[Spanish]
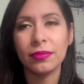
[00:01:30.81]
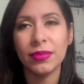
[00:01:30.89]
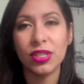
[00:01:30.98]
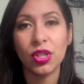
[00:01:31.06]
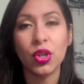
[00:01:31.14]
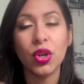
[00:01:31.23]

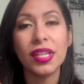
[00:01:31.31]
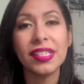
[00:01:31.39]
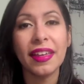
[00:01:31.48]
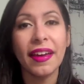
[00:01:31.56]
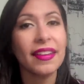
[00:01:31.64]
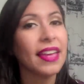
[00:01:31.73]
menciono es
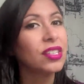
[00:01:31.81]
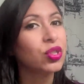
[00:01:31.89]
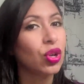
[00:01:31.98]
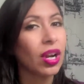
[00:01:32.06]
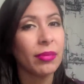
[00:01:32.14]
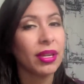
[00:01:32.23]
que ella
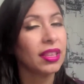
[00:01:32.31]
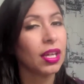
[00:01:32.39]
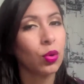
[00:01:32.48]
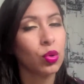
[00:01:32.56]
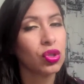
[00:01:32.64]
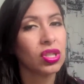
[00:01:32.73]
solamente
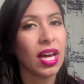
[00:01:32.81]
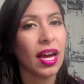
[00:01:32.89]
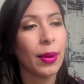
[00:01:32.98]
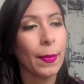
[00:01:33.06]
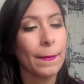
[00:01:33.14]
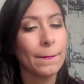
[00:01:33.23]

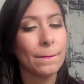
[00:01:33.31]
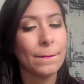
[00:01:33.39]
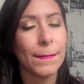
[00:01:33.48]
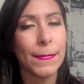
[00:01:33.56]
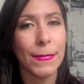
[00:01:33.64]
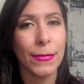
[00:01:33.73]
usa
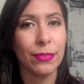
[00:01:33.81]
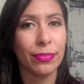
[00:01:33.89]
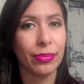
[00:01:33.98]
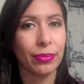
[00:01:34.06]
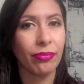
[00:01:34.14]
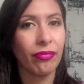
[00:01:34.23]

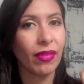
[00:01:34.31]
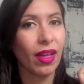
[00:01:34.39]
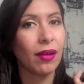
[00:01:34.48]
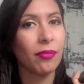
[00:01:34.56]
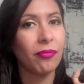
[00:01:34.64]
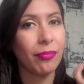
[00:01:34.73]
Mm,